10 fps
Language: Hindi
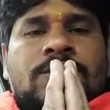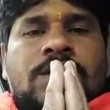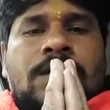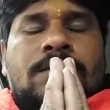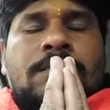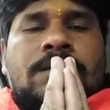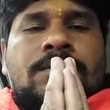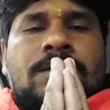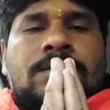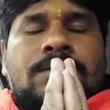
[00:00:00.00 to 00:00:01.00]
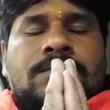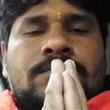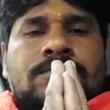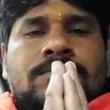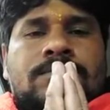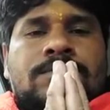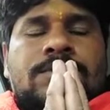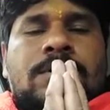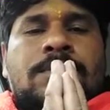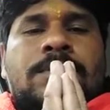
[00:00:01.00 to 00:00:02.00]
जय माता दी
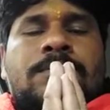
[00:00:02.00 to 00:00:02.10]
सभी